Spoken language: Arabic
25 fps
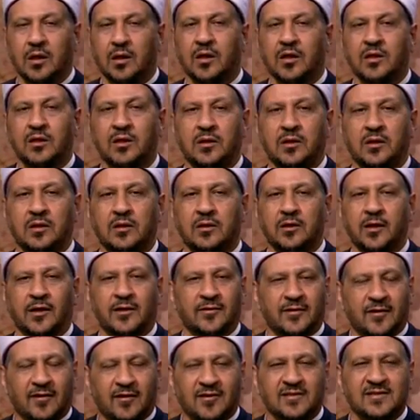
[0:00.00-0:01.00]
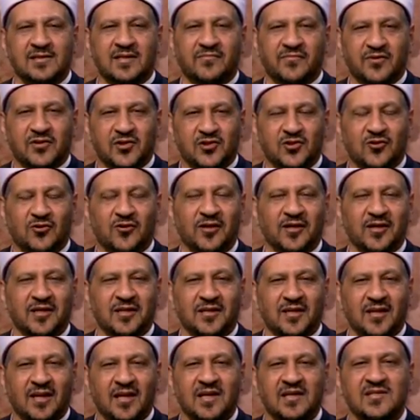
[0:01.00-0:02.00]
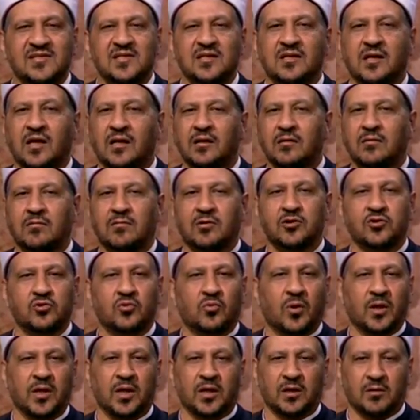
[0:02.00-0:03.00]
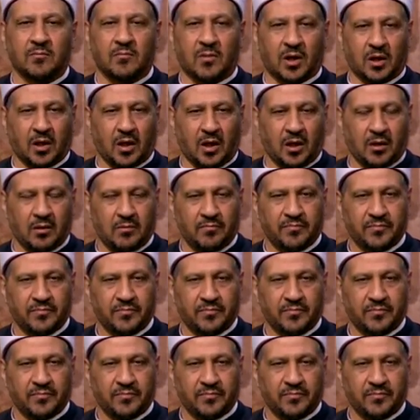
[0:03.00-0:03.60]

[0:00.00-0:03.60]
إن إحنا الأصل في الشرع إن لا زنا للرجل ولا للمرأة